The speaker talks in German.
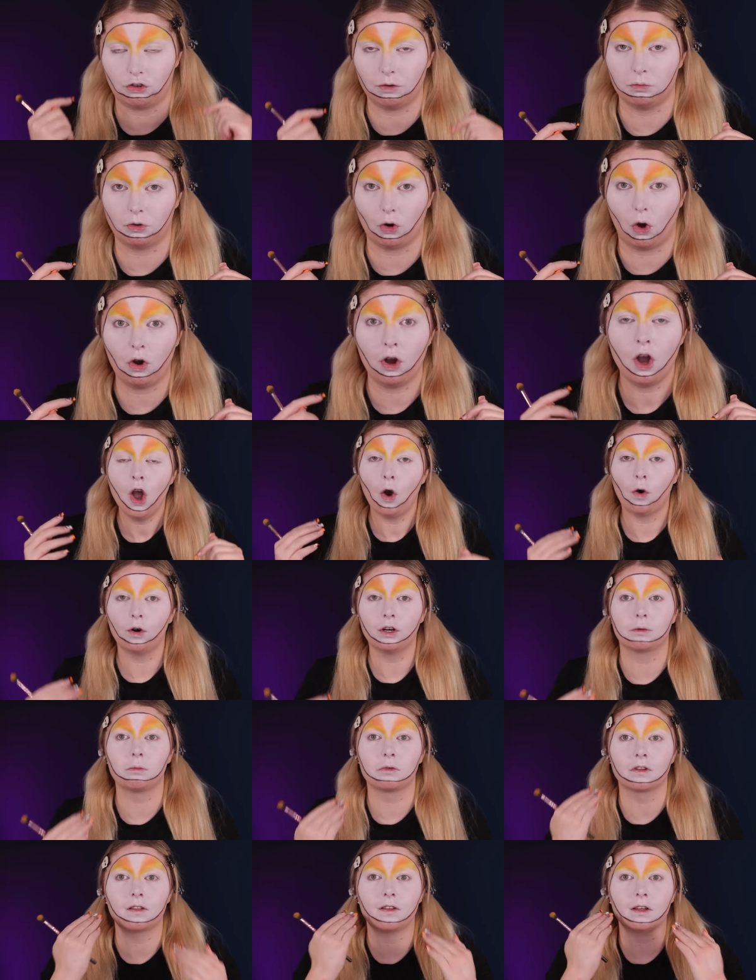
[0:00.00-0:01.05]
stimmt doch und
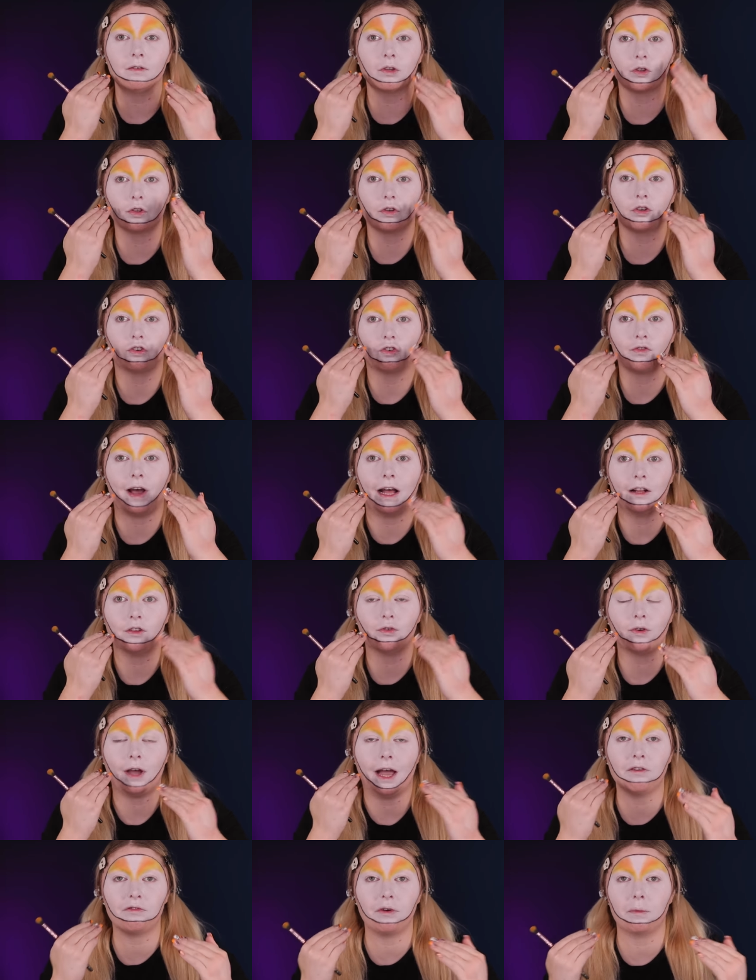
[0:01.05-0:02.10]
ich muss jetzt irgendwie so das Schwarz so
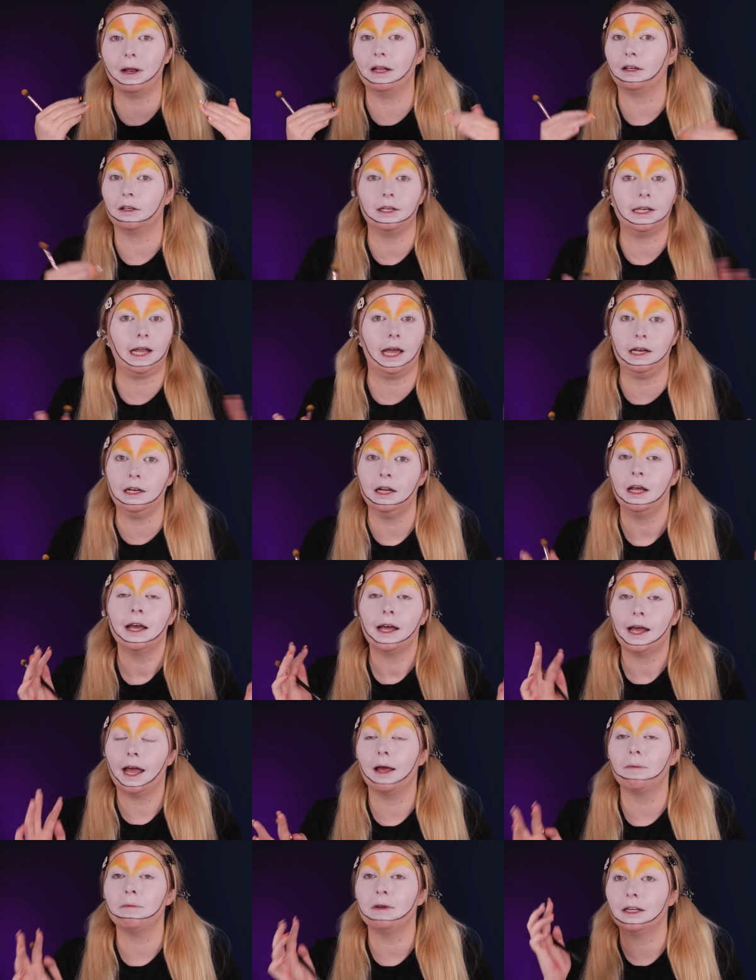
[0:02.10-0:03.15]
rein verblenden. Nein,
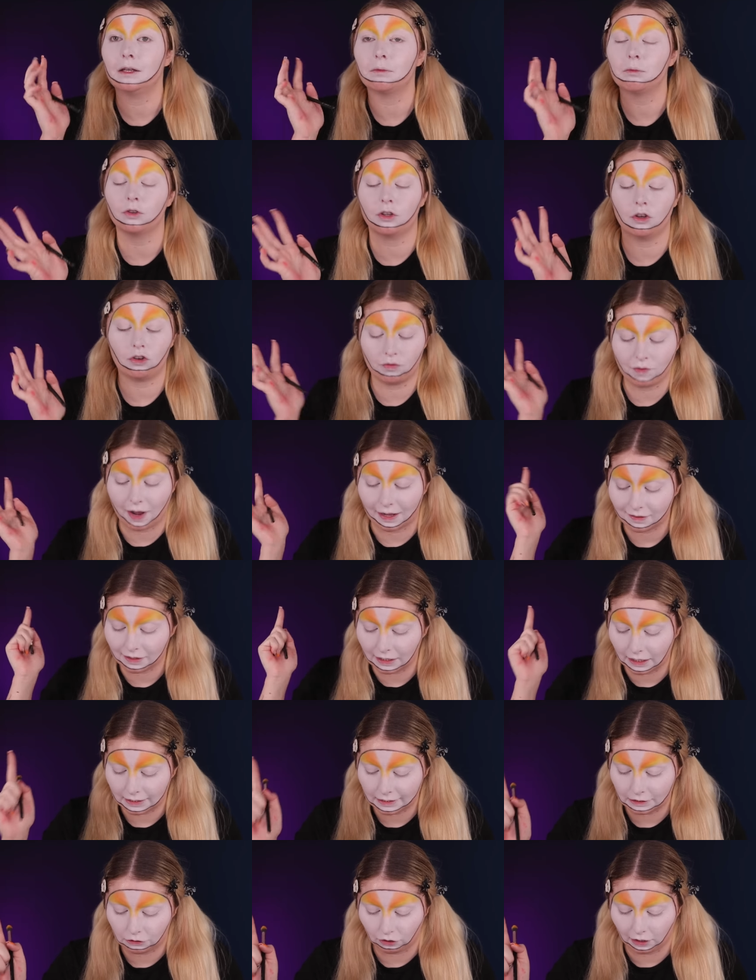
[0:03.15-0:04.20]
ähm, ich muss das Schwarz in
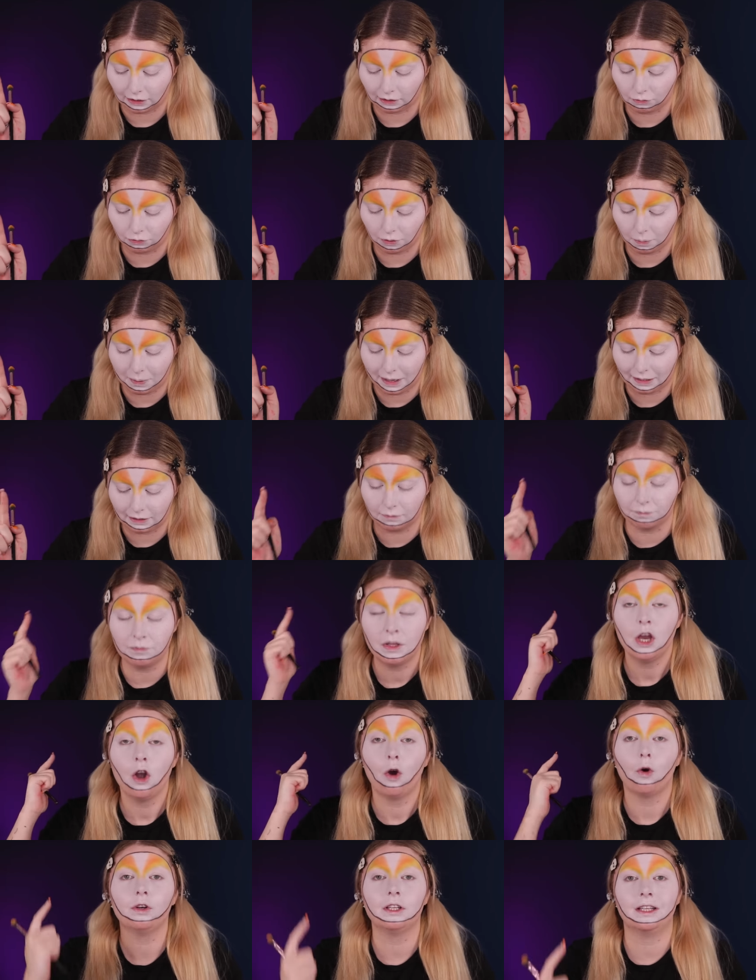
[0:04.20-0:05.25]
den Lidschatten verblenden
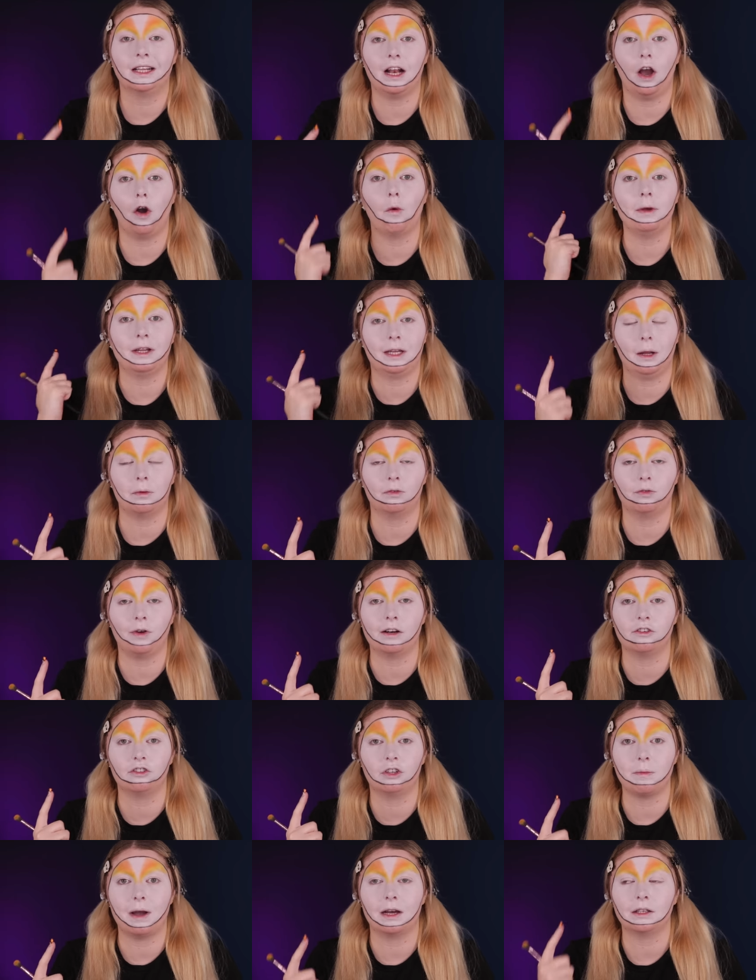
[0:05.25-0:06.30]
und ich glaube, ich habe es
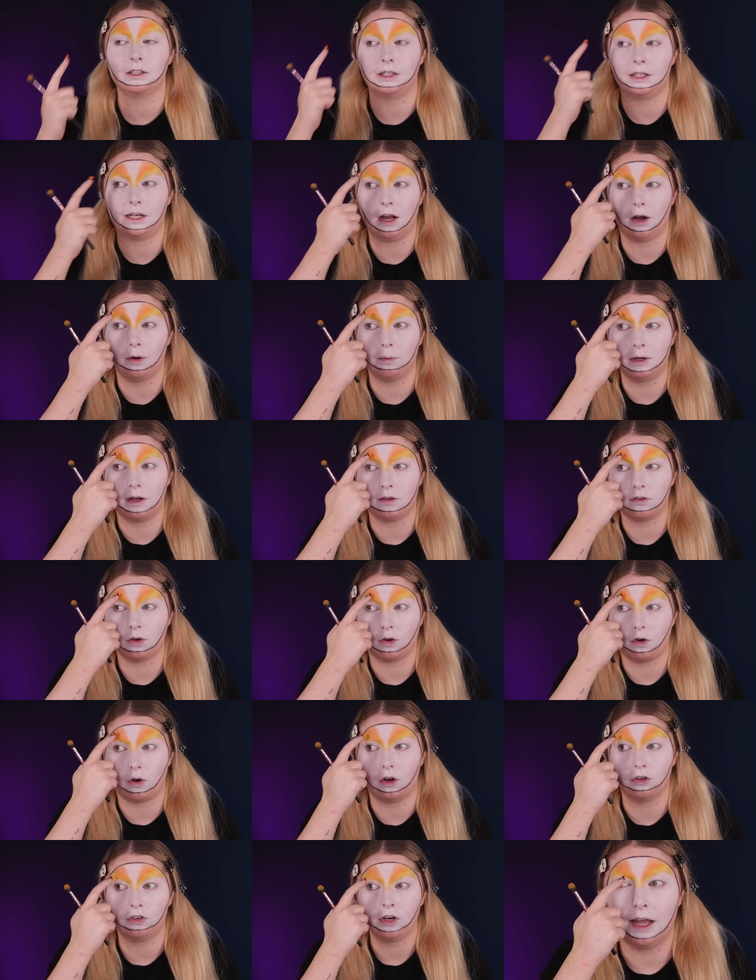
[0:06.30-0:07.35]
falsch gemacht. Ich glaube, das
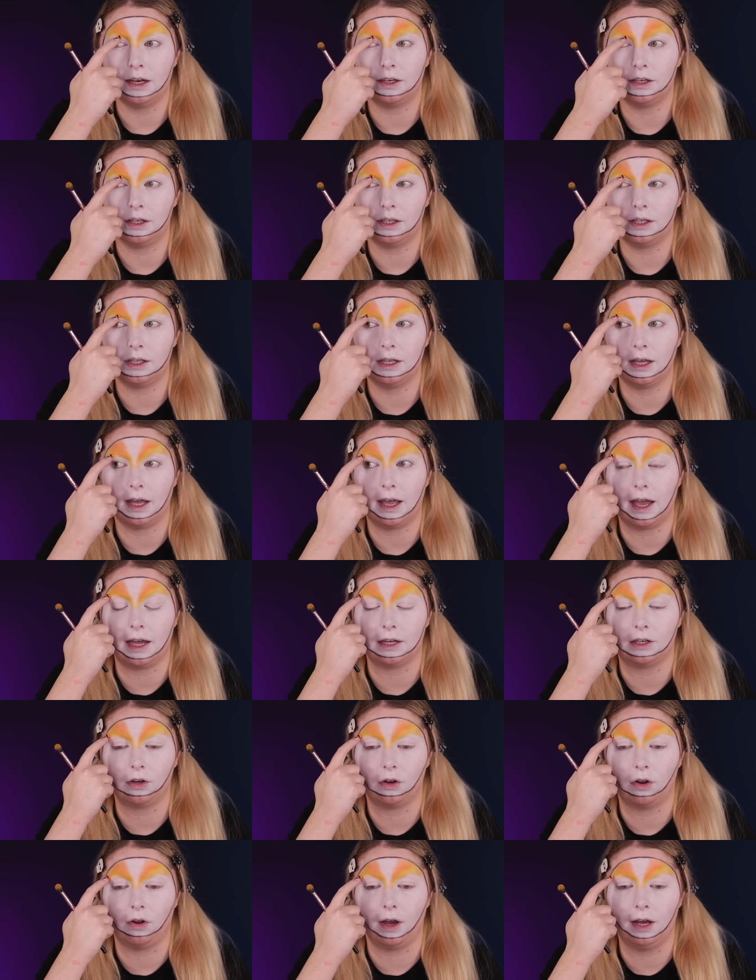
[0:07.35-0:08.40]
Orange hätte hierher
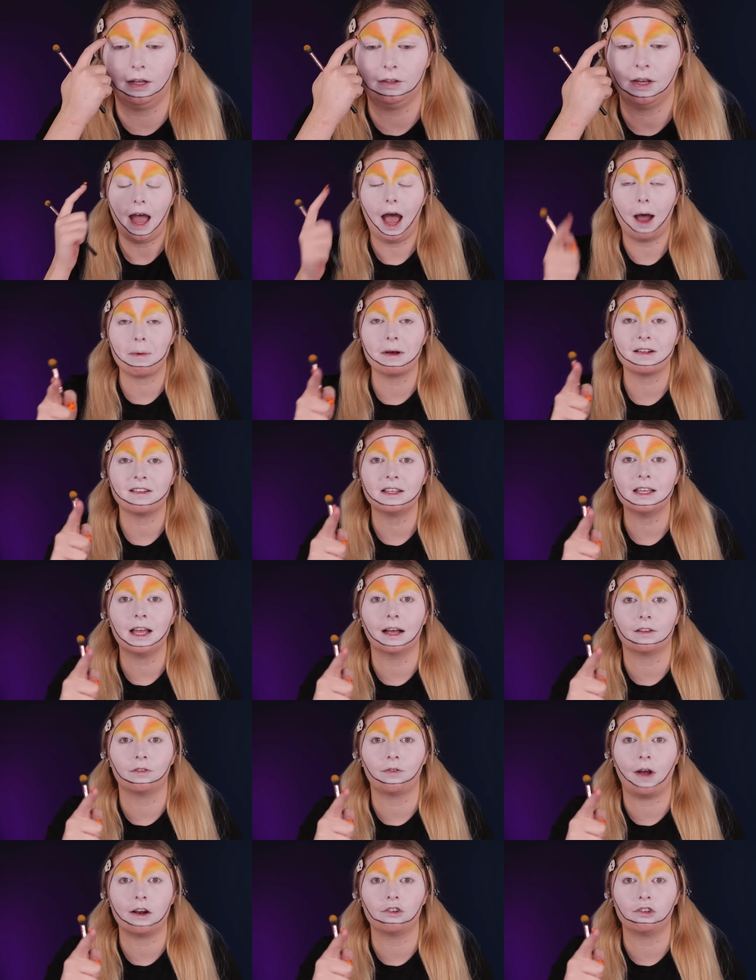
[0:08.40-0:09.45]
gehört, aber sie
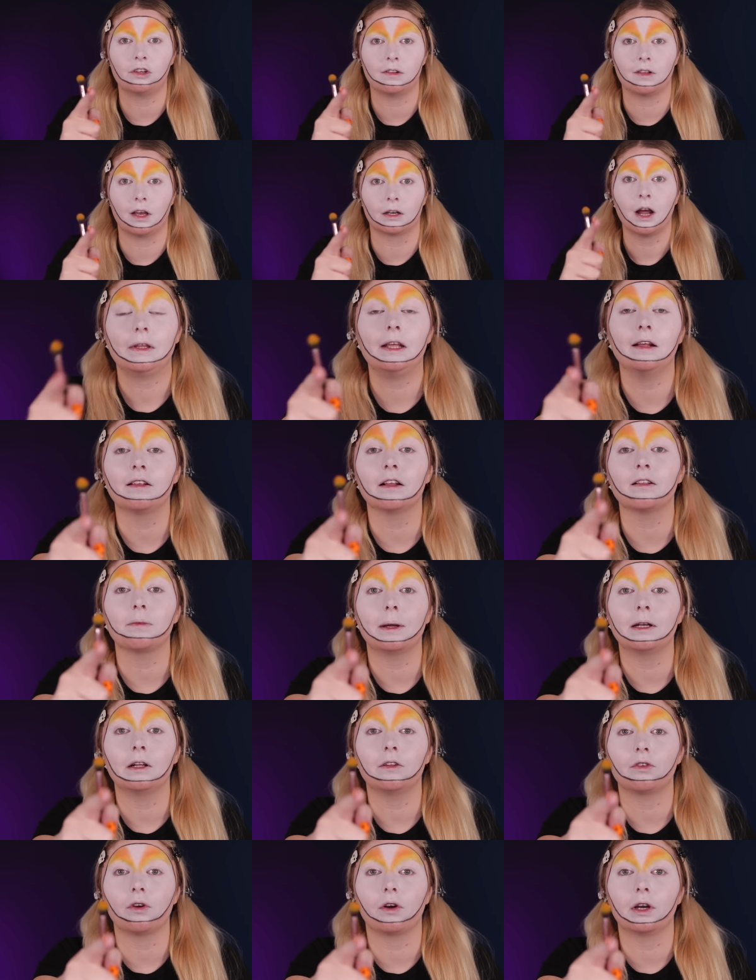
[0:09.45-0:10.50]
hat es falsch gesagt. Ihr seid
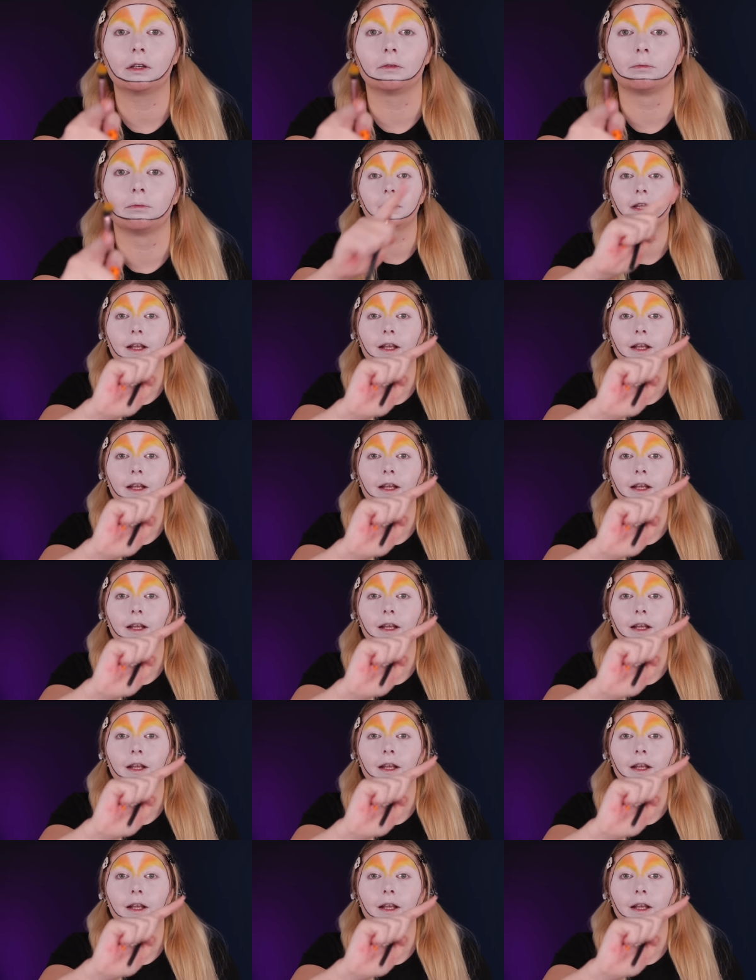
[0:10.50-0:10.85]
meine Zeugen.